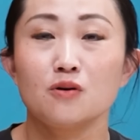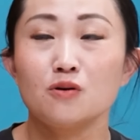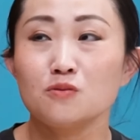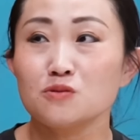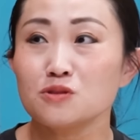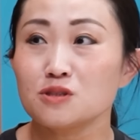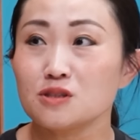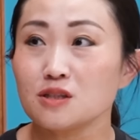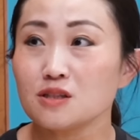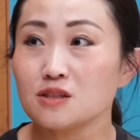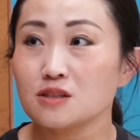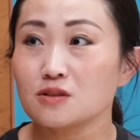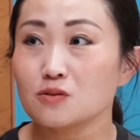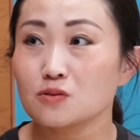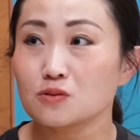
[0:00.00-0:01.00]

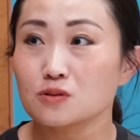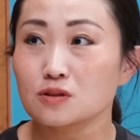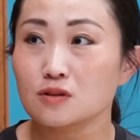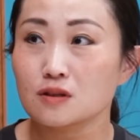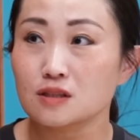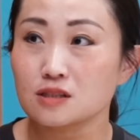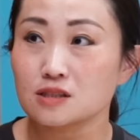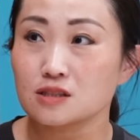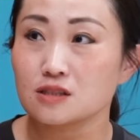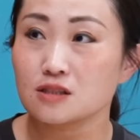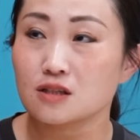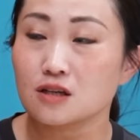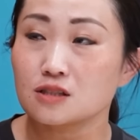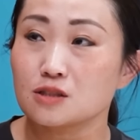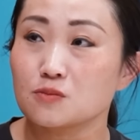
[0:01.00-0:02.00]
ホームステイを私
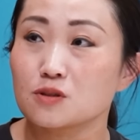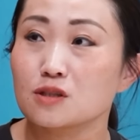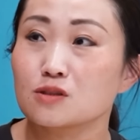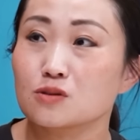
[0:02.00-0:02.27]
行かしても